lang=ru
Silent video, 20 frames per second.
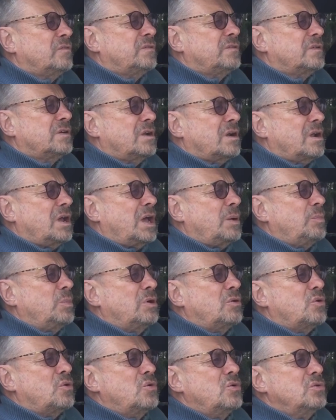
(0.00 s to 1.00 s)
в
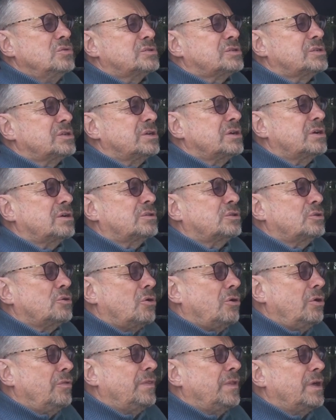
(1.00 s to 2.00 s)
граммах, унциях,
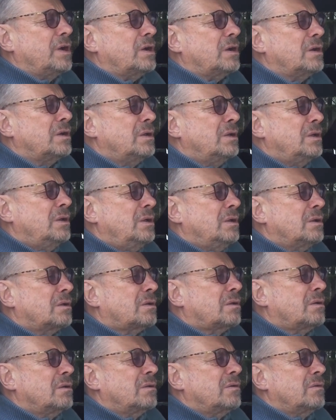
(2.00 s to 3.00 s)
тоннах,
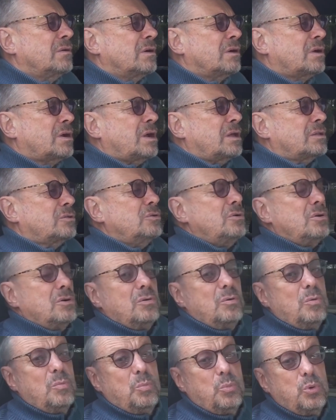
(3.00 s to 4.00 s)
к
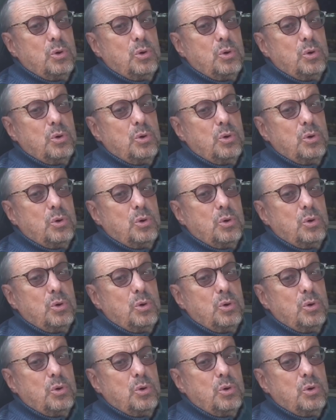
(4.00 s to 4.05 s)
которому